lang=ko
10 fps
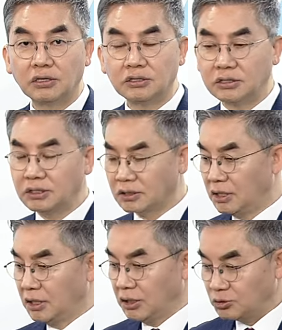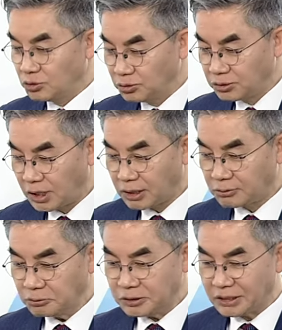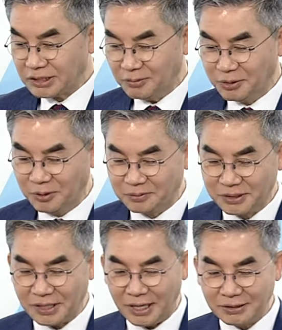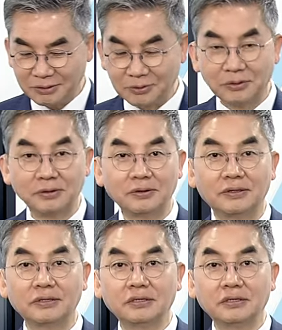그는 유사 투자 자문업자가 아니고